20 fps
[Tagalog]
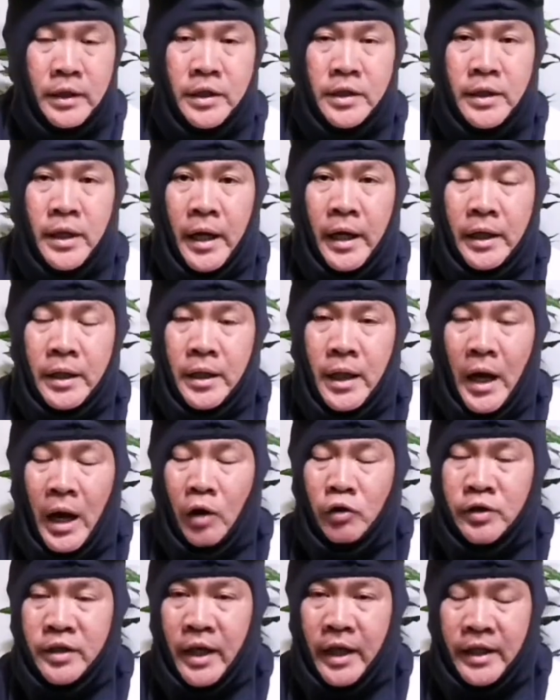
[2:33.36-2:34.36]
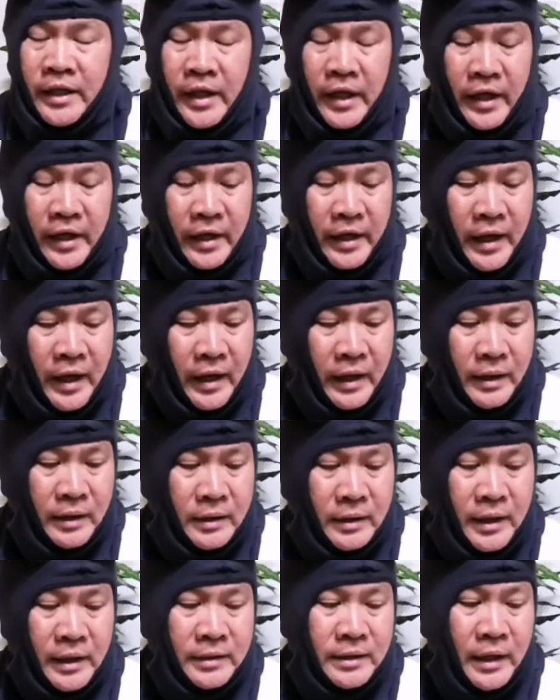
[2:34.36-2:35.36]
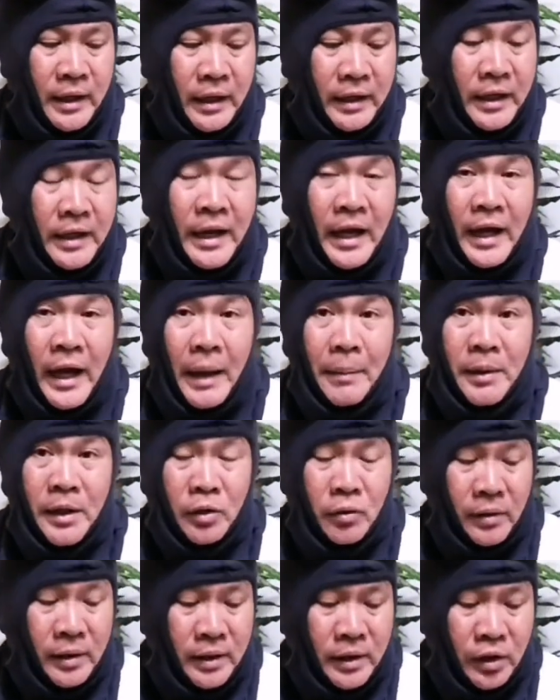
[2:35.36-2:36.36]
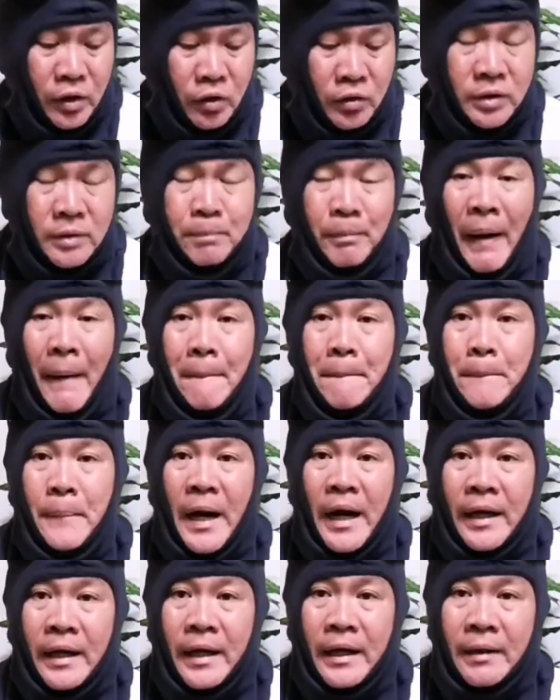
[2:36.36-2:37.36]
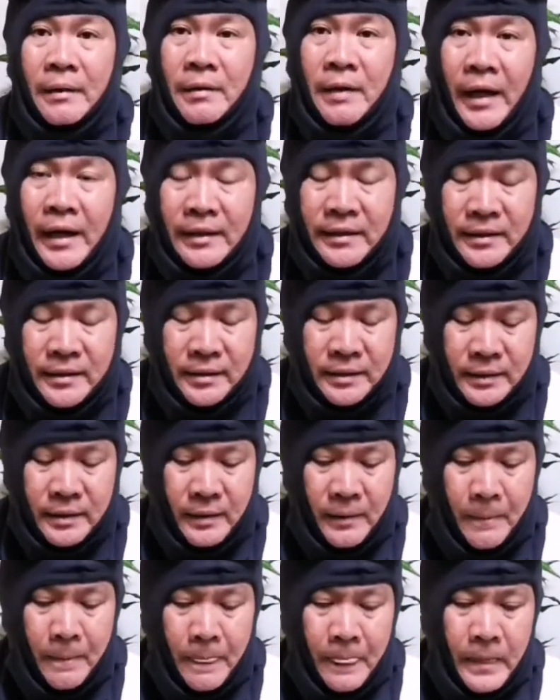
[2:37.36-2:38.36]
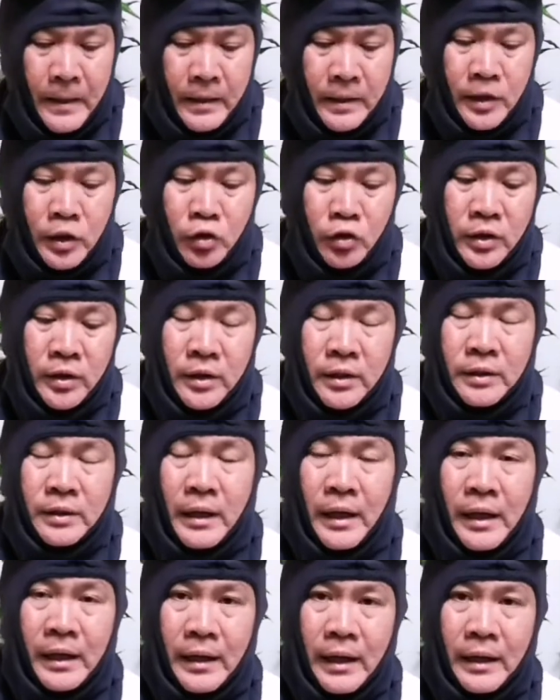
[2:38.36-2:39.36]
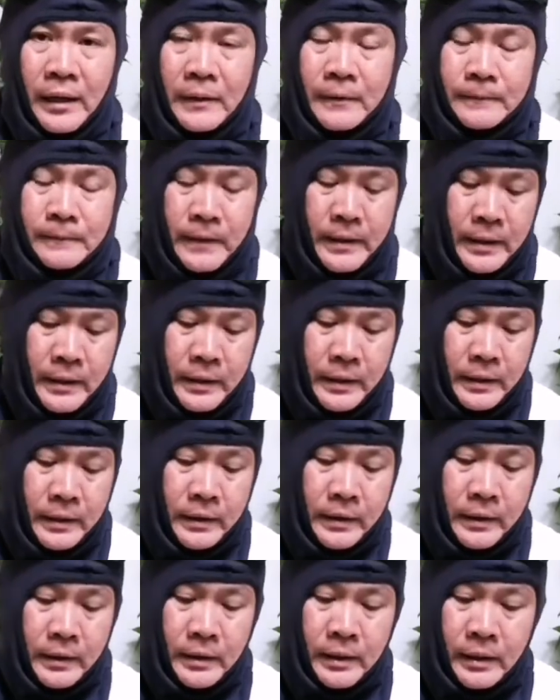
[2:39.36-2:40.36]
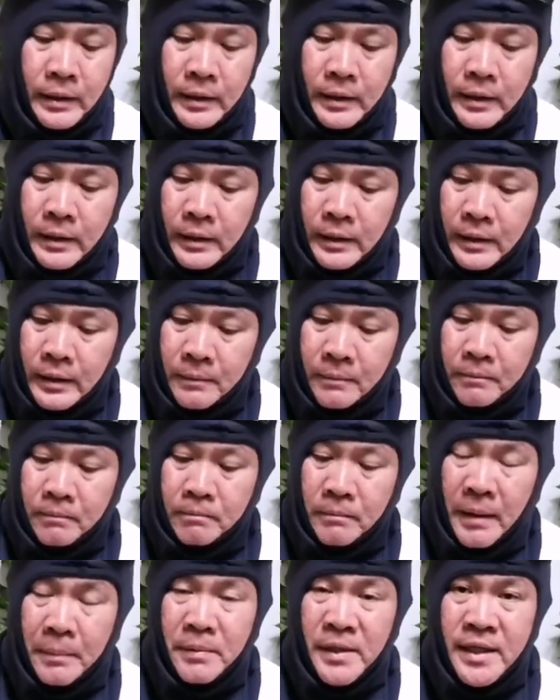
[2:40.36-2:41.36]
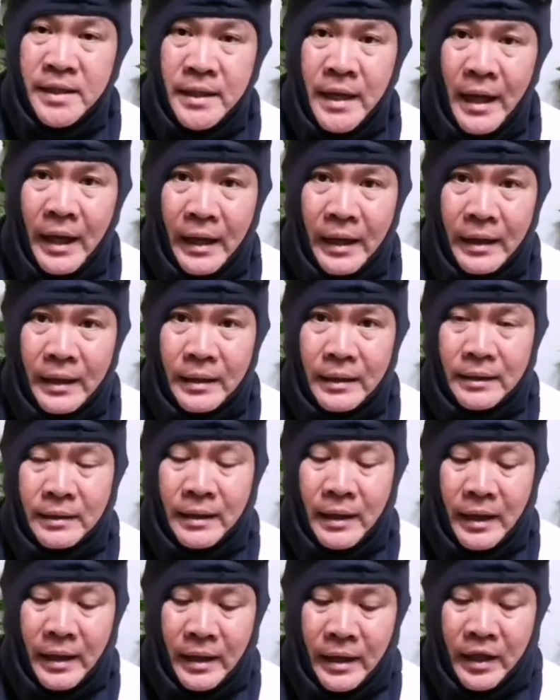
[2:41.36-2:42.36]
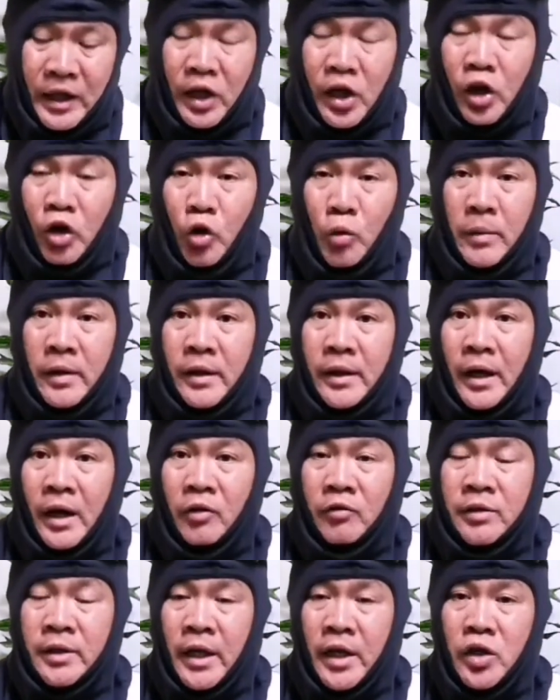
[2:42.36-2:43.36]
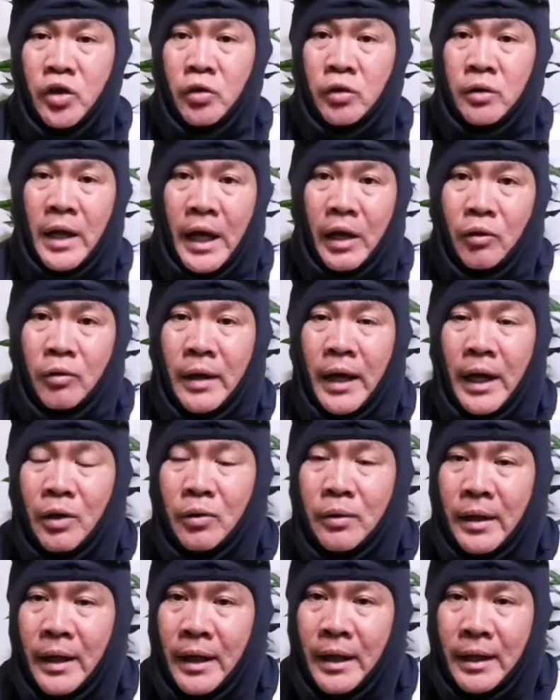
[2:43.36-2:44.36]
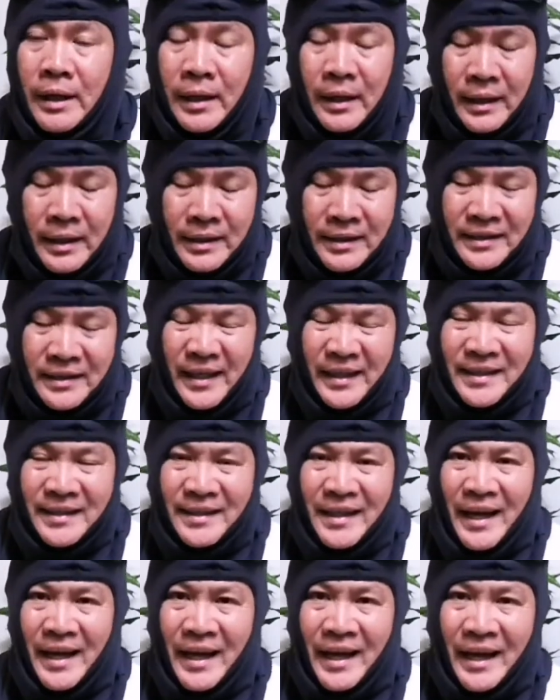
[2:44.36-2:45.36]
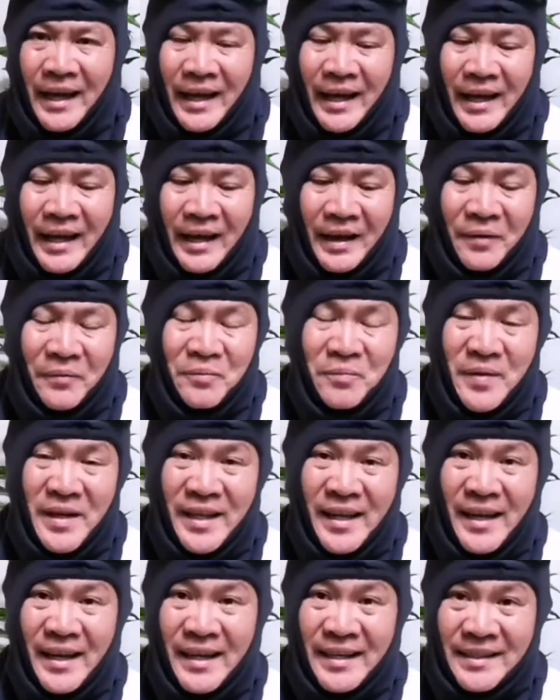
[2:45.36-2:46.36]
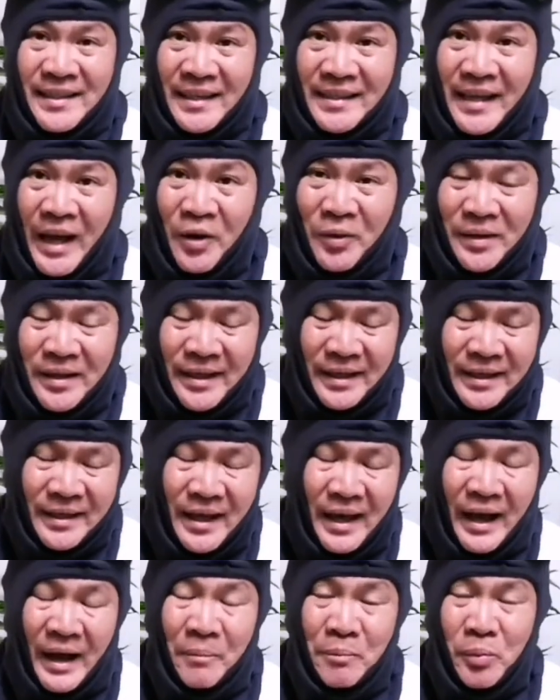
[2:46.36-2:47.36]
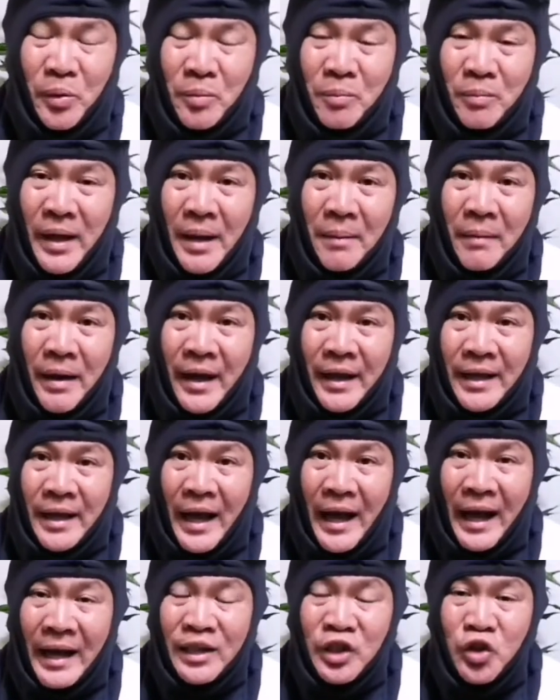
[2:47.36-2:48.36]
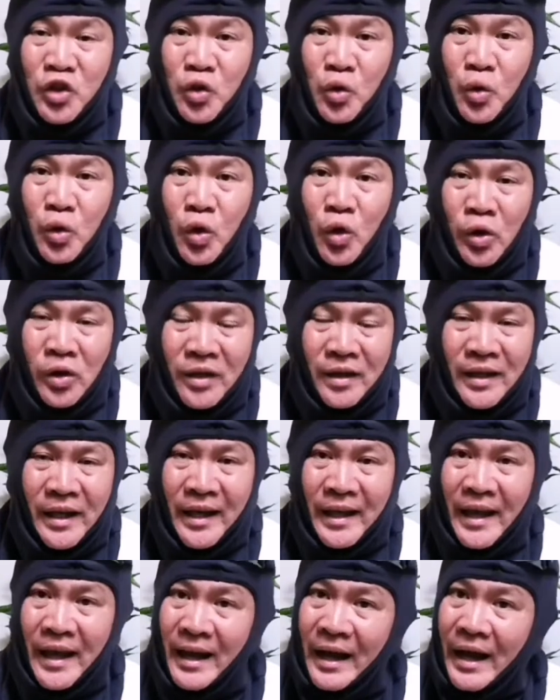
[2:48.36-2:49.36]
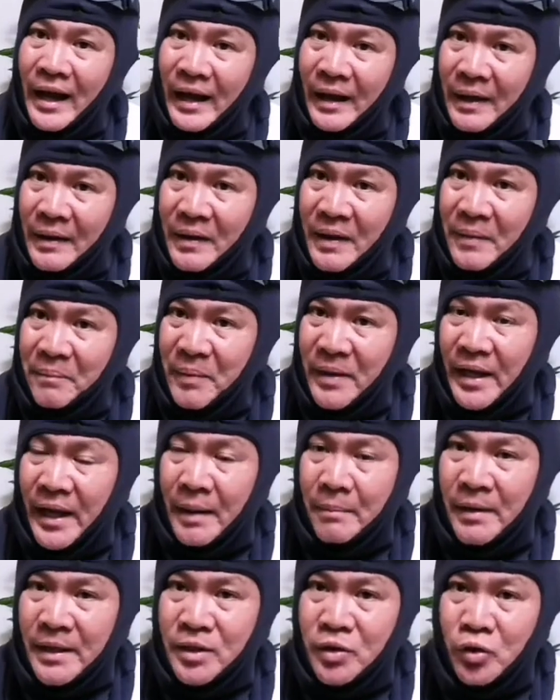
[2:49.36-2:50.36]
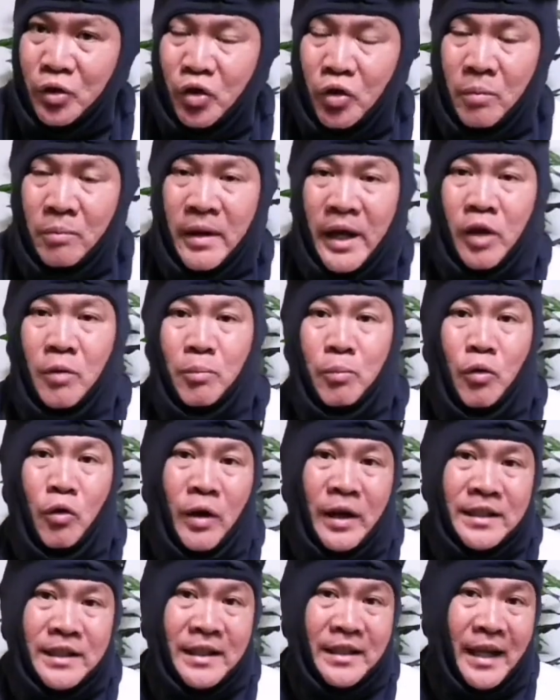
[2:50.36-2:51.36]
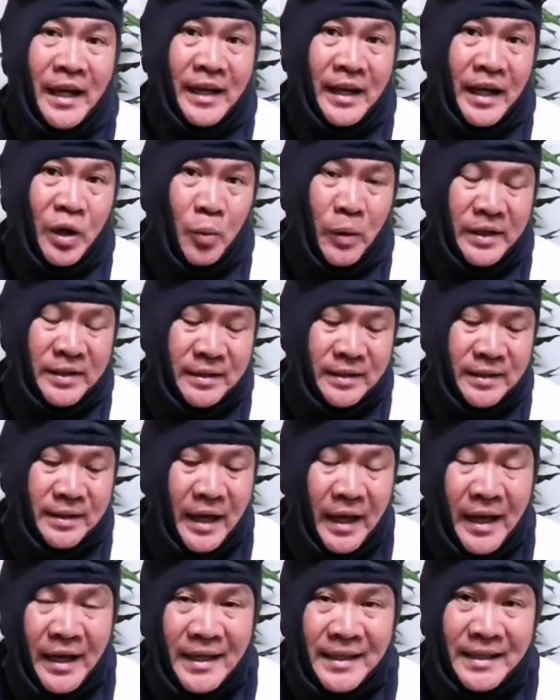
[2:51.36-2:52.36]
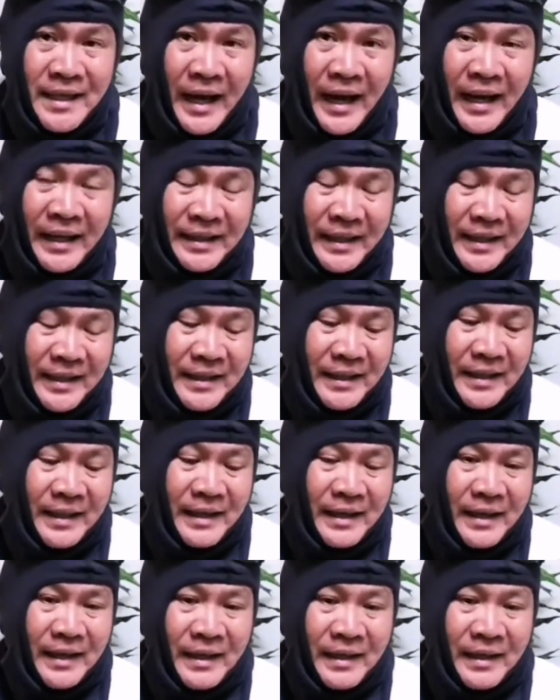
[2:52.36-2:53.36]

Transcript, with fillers: inside, outside area. At saka ginagamit ko rin ito pang paging guys ito'y talagang uh, mabisa na irekomenda ko sa inyo, lalo-lalo na dyan sa uh, Middle East, sa Saudi, ang problema ay ang surot. Kaya nga ipinalabas ko to mayroon po atin nag-request sa atin